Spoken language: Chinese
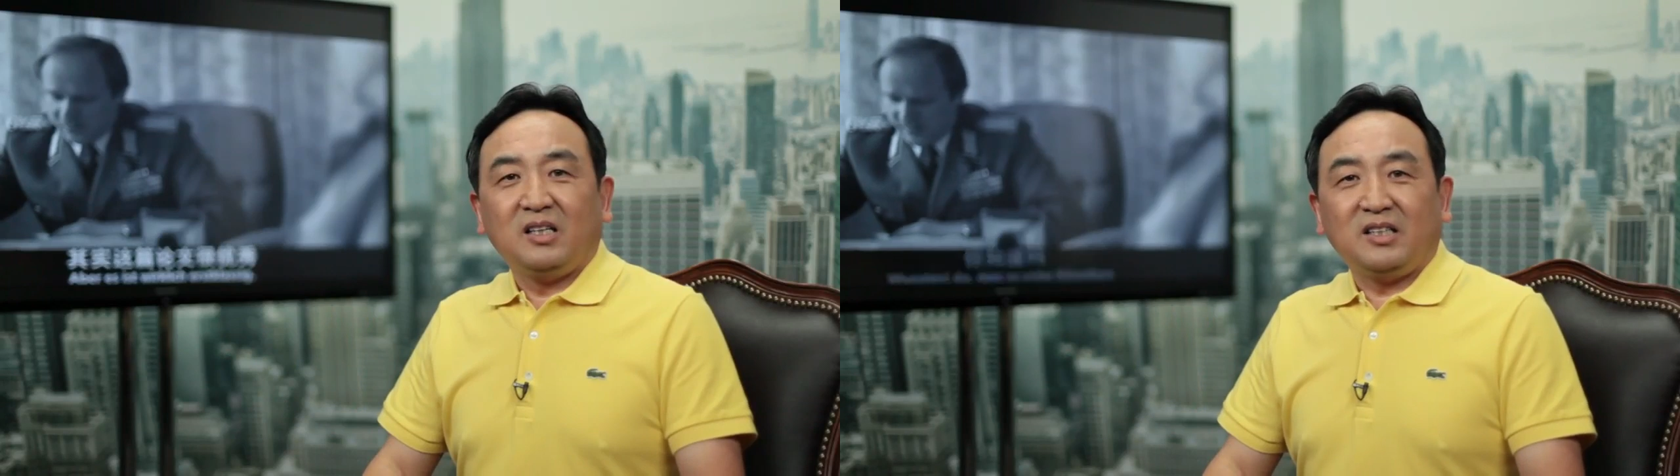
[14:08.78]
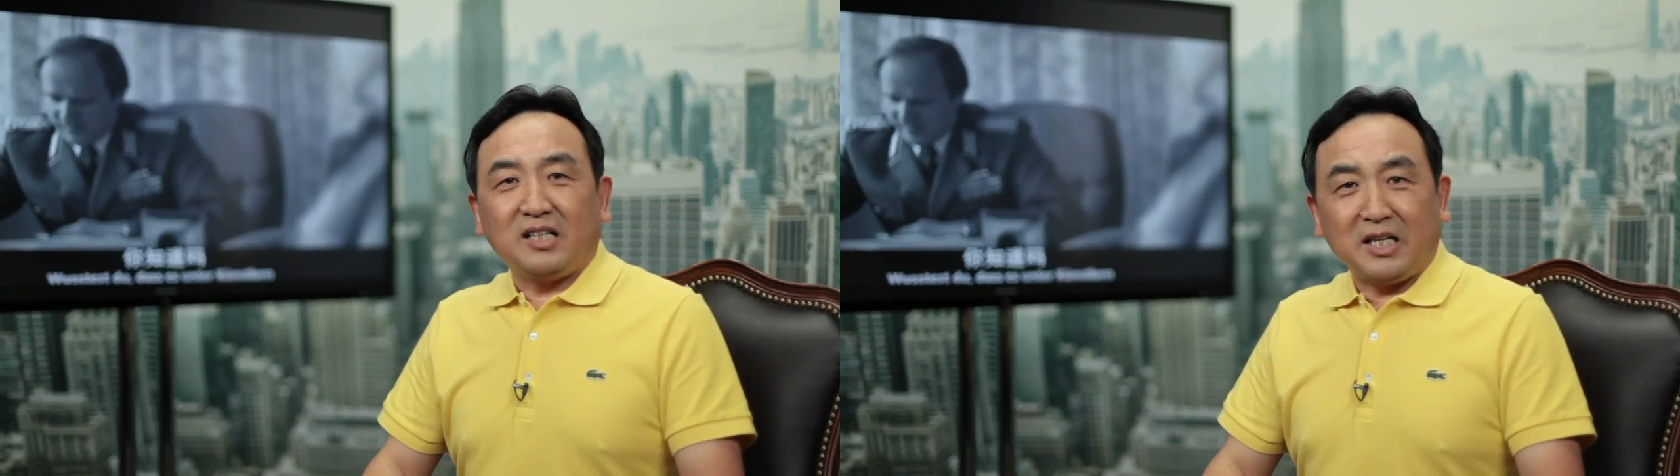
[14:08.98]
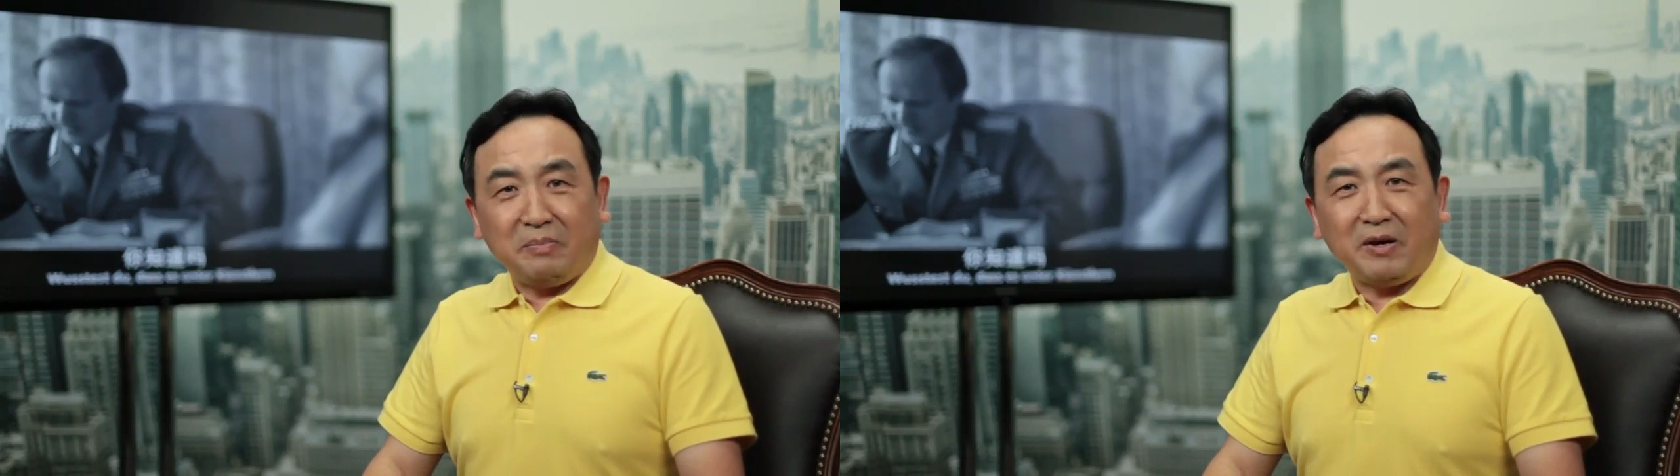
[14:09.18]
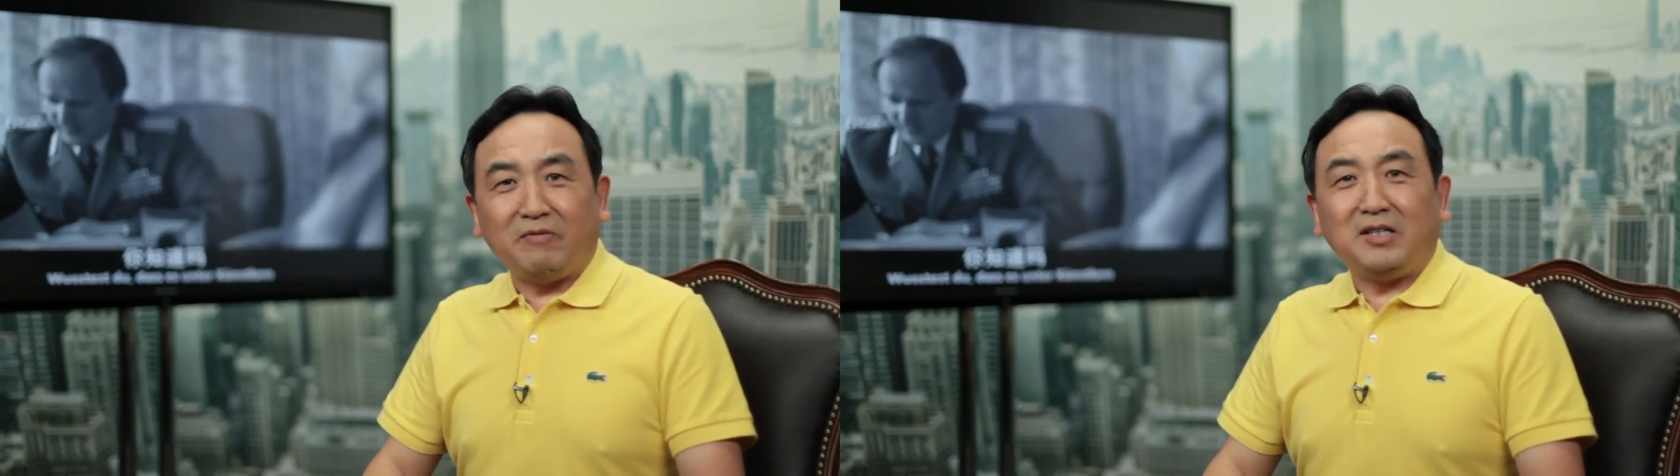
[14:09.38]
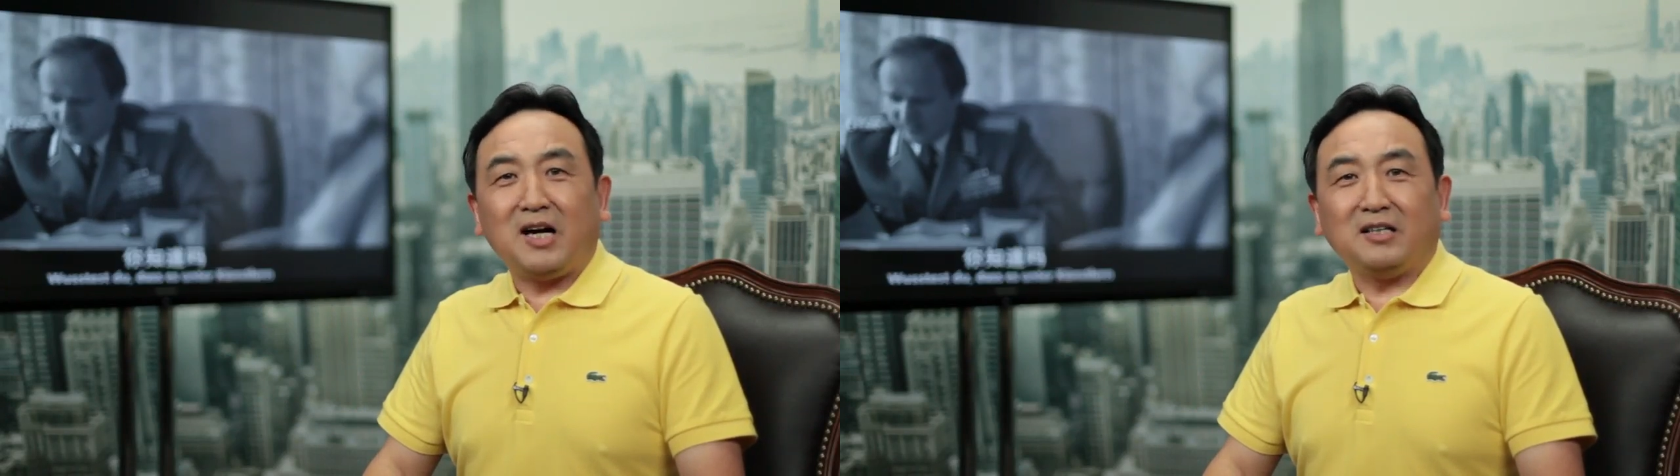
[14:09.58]
那这篇
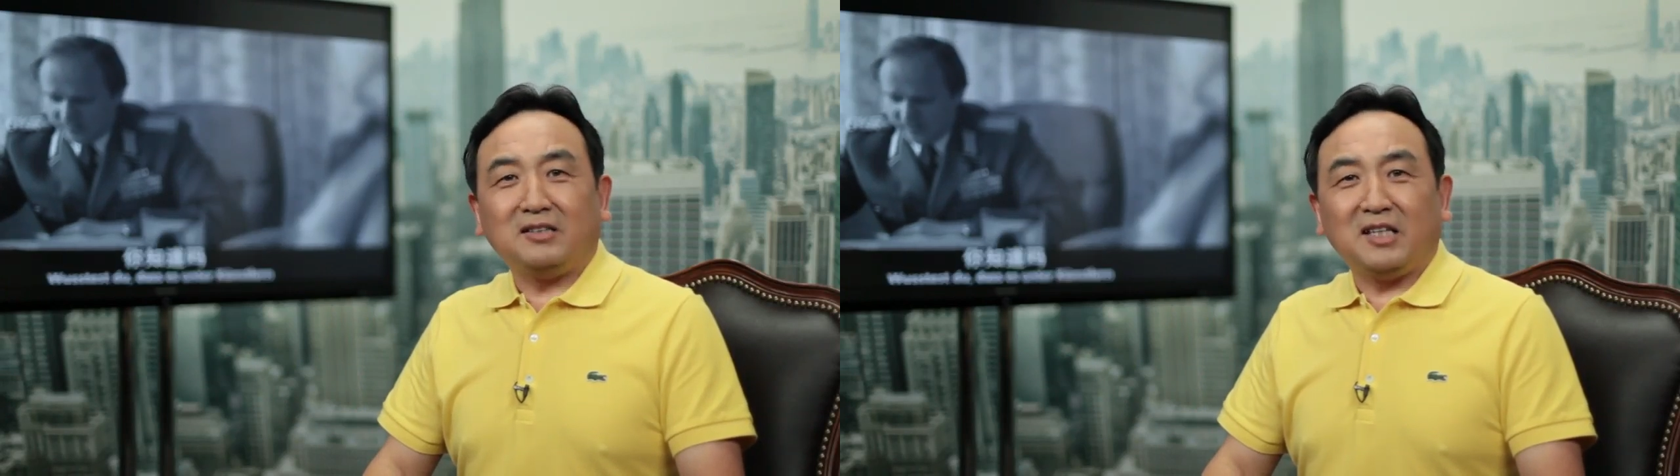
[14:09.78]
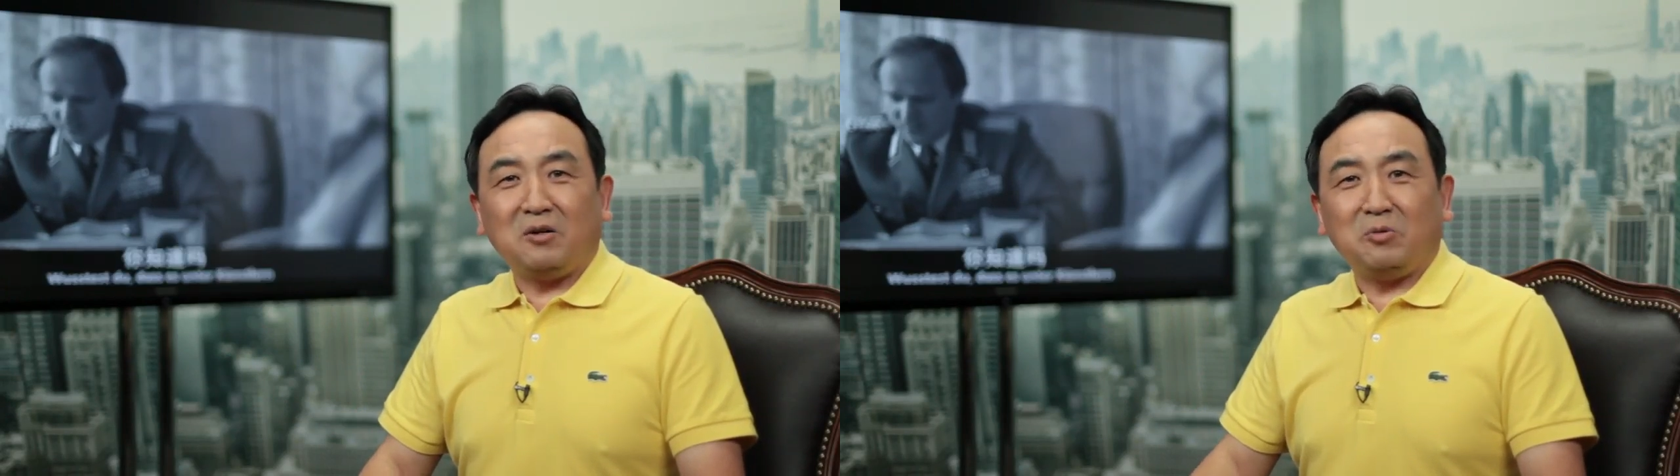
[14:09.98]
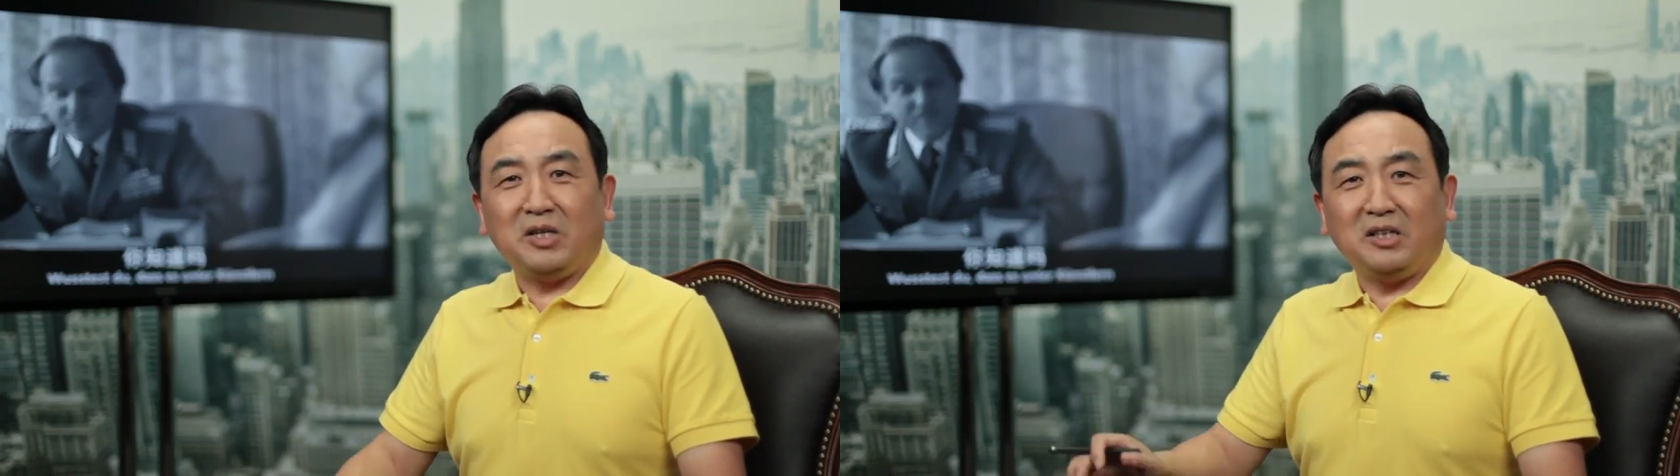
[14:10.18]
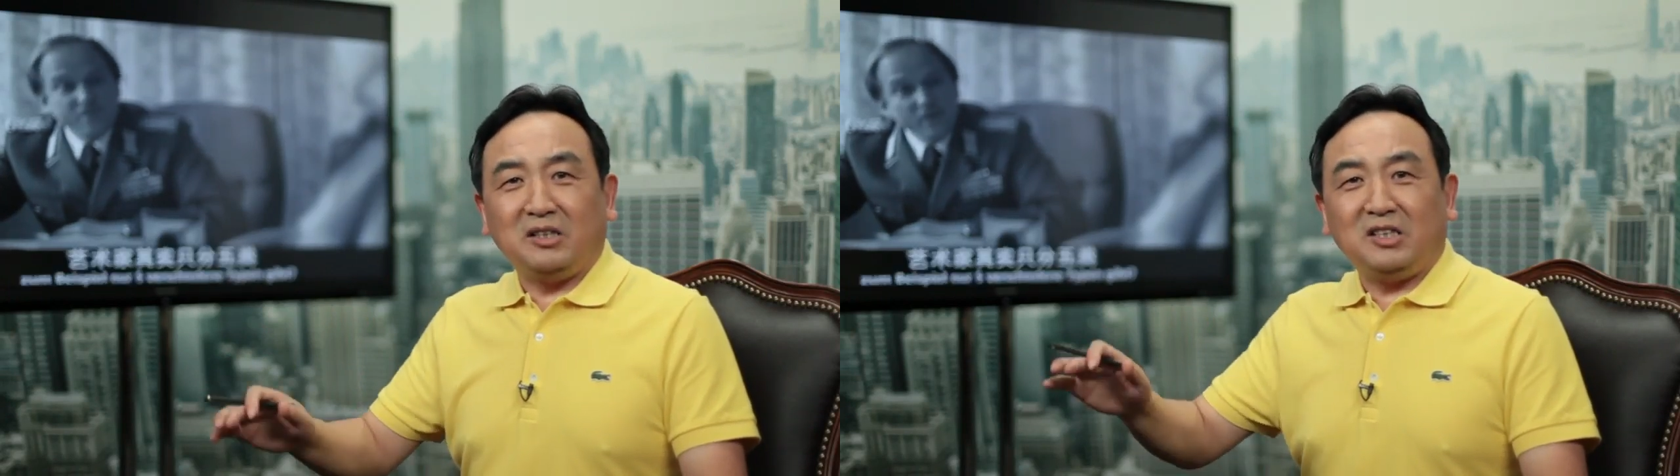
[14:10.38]
文章将会